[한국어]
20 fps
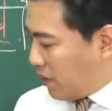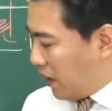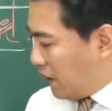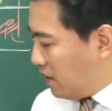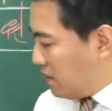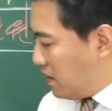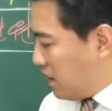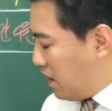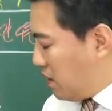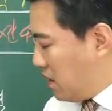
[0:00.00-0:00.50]

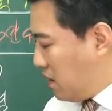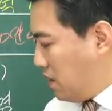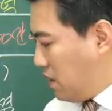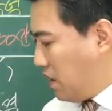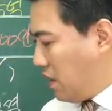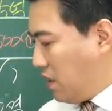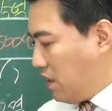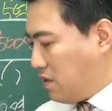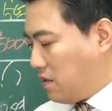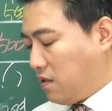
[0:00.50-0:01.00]
100세
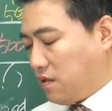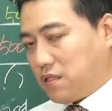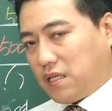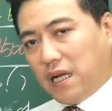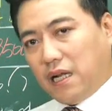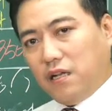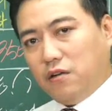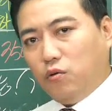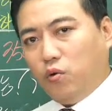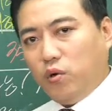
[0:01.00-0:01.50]
시대에서
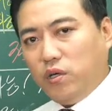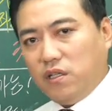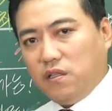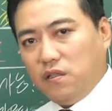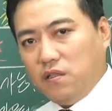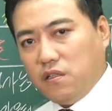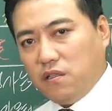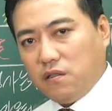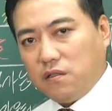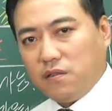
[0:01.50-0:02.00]
살고
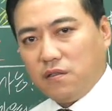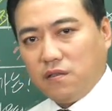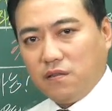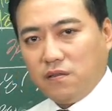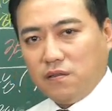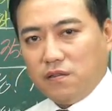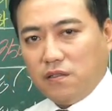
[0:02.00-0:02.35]
있는